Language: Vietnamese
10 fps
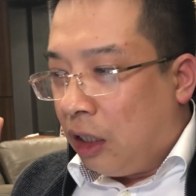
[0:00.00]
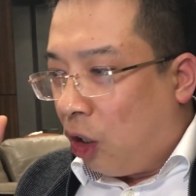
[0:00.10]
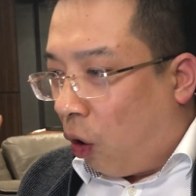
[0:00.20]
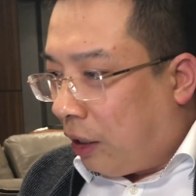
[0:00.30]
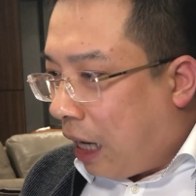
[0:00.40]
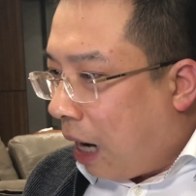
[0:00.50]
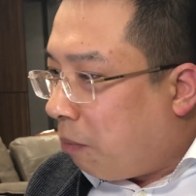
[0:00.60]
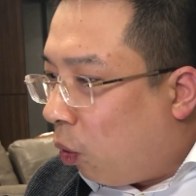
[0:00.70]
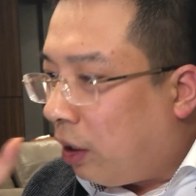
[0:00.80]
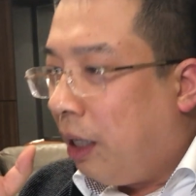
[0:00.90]
nói cả
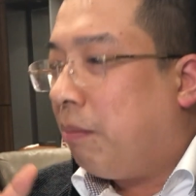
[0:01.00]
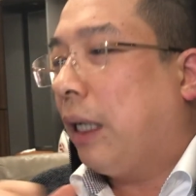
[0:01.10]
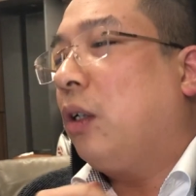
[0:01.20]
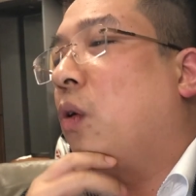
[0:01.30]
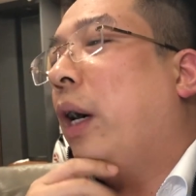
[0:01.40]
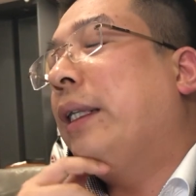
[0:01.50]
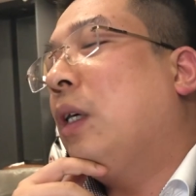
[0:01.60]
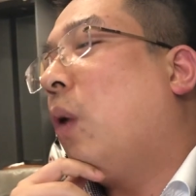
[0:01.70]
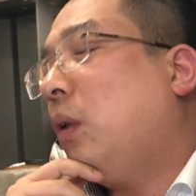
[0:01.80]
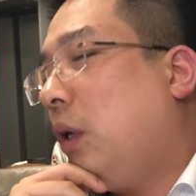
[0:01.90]
bốn cái điểm mạnh đó của anh thì
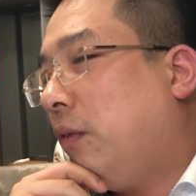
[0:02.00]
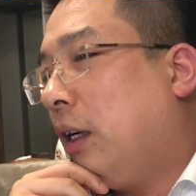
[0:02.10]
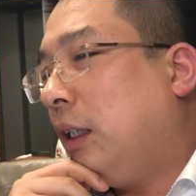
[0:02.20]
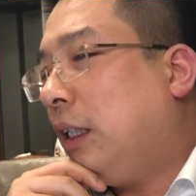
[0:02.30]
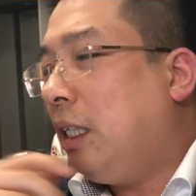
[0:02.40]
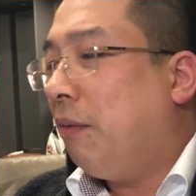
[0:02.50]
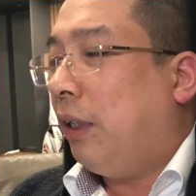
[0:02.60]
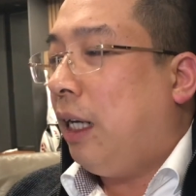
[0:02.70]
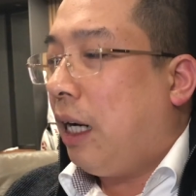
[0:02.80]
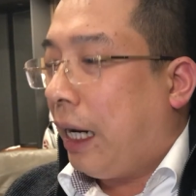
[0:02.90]
quá tuyệt vời thế nhưng
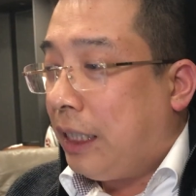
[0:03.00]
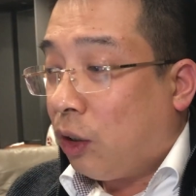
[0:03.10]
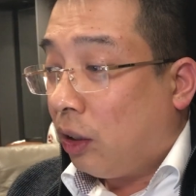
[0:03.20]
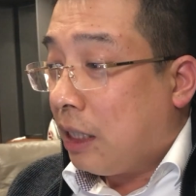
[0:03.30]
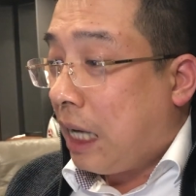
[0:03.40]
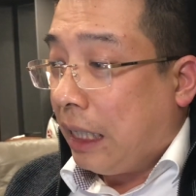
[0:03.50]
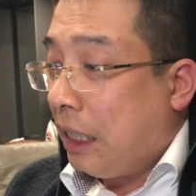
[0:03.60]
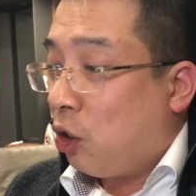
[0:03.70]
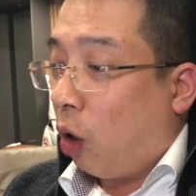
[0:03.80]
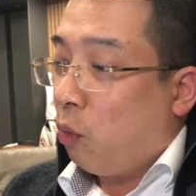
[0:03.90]
vấn đề là anh chỉ có thời gian
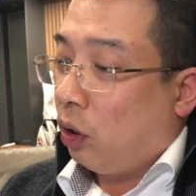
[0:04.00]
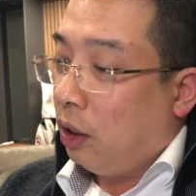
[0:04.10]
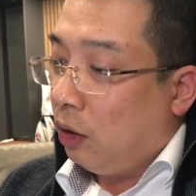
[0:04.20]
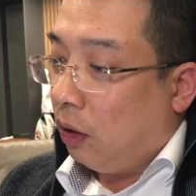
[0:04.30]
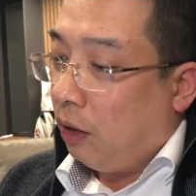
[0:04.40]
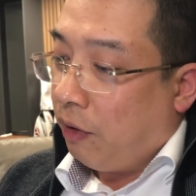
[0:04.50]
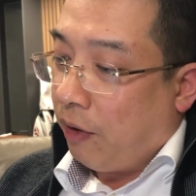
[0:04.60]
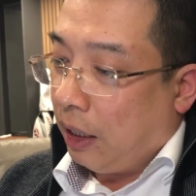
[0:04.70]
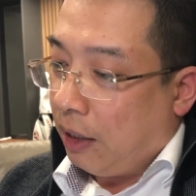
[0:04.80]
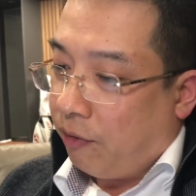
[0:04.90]
để chọn một thứ thôi nên vì
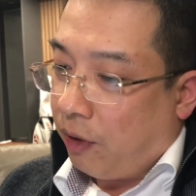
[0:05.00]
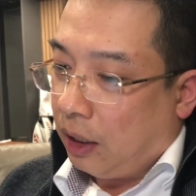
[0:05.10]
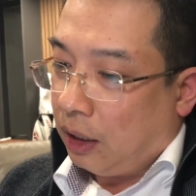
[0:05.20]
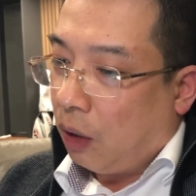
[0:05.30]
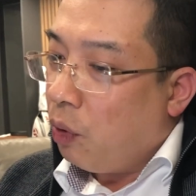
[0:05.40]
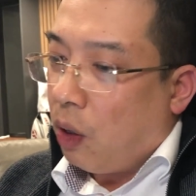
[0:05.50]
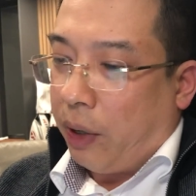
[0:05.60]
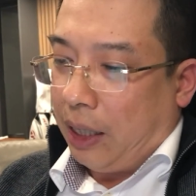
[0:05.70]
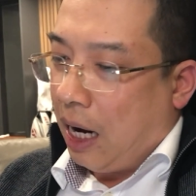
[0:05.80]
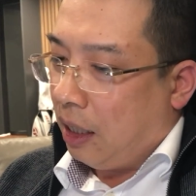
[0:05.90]
vậy là cái thấu hiểu
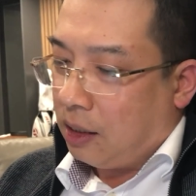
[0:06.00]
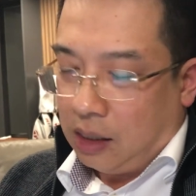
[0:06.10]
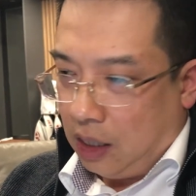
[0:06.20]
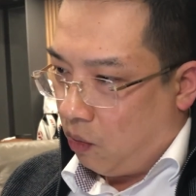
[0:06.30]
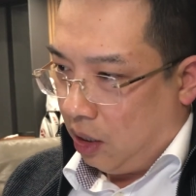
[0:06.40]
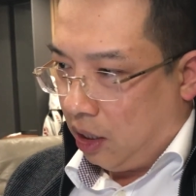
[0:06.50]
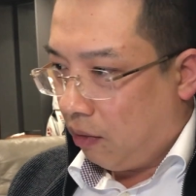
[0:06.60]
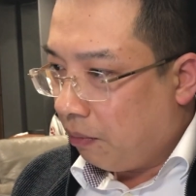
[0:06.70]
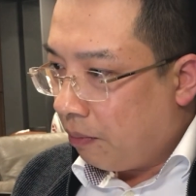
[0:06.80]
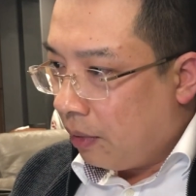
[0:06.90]
khách hàng là cực kỳ quan trọng
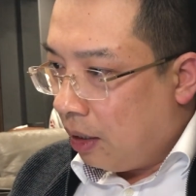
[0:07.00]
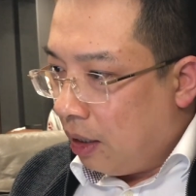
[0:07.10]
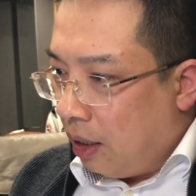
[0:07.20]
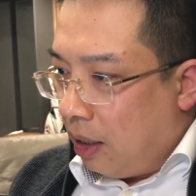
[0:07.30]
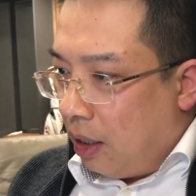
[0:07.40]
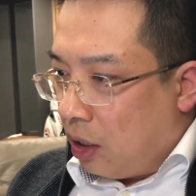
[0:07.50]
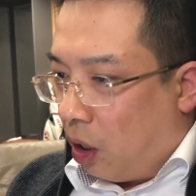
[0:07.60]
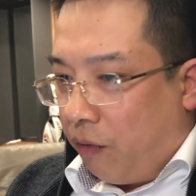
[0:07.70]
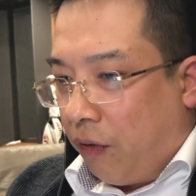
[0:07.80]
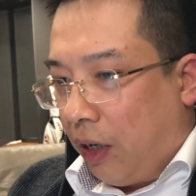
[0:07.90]

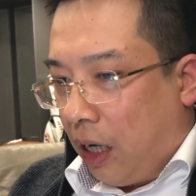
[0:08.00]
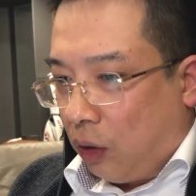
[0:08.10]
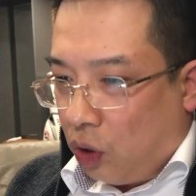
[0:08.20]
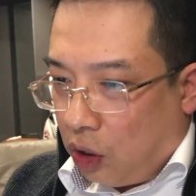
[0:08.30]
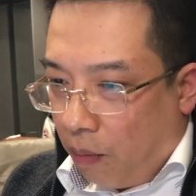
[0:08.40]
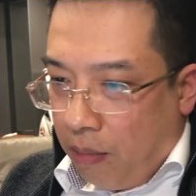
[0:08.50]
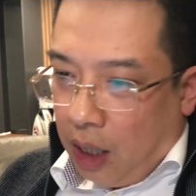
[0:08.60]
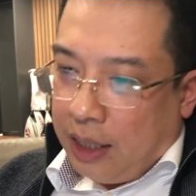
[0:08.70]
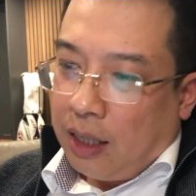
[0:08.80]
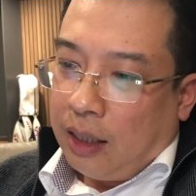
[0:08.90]
cho nên vì vậy là tôi chỉ có
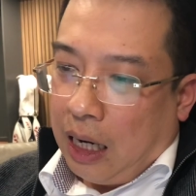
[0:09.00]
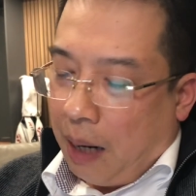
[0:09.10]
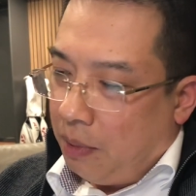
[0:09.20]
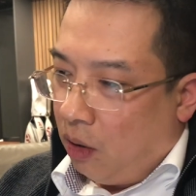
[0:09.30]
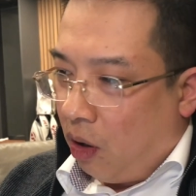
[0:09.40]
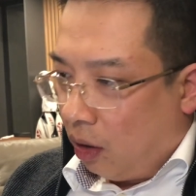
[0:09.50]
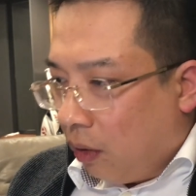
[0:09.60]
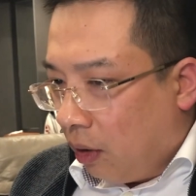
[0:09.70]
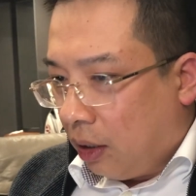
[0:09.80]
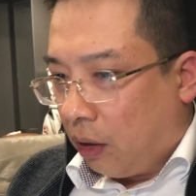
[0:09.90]
10 giây để làm điều đó
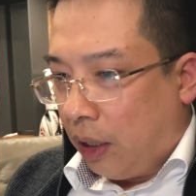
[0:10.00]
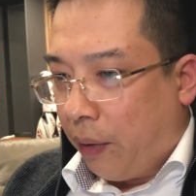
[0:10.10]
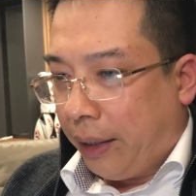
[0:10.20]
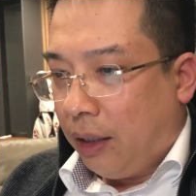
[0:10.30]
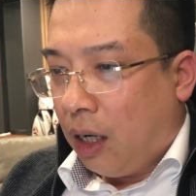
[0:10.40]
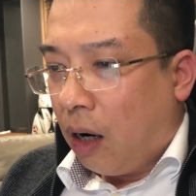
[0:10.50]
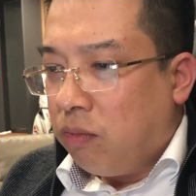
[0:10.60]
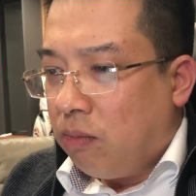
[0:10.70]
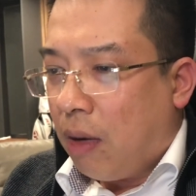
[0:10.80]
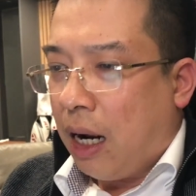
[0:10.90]
thôi còn nếu anh
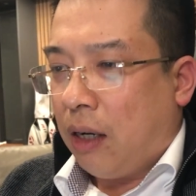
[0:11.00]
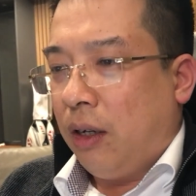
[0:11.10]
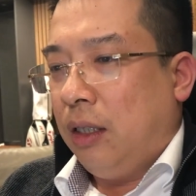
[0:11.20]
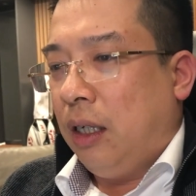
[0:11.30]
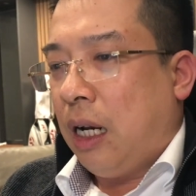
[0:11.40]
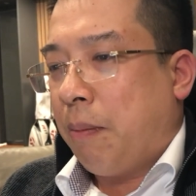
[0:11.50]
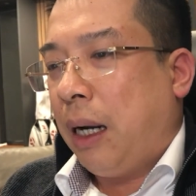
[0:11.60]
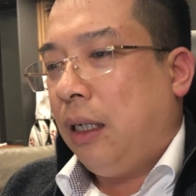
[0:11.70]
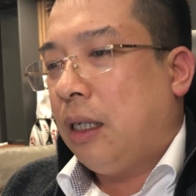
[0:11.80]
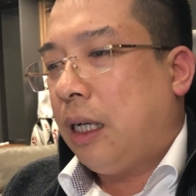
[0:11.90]
không mà gọi như là
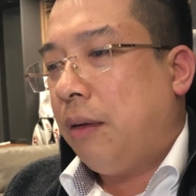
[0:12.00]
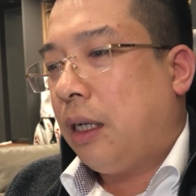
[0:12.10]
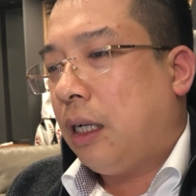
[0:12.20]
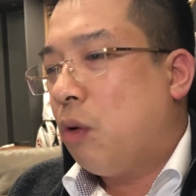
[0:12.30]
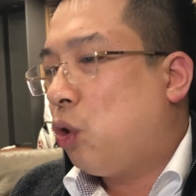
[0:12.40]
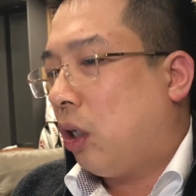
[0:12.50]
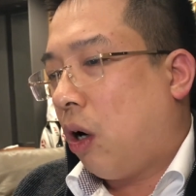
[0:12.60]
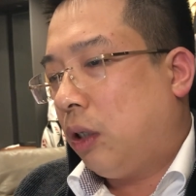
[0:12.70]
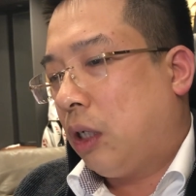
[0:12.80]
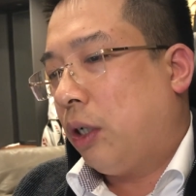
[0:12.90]
bắt được cái cái câu chuyện
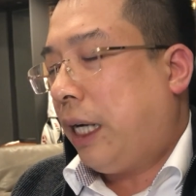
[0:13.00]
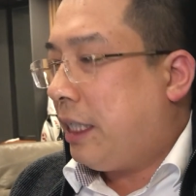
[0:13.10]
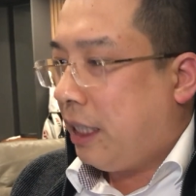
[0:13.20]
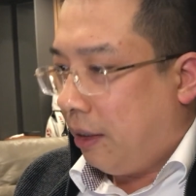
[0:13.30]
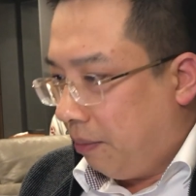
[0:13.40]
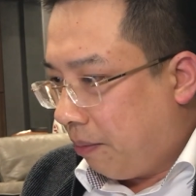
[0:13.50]
đó thì coi như anh chết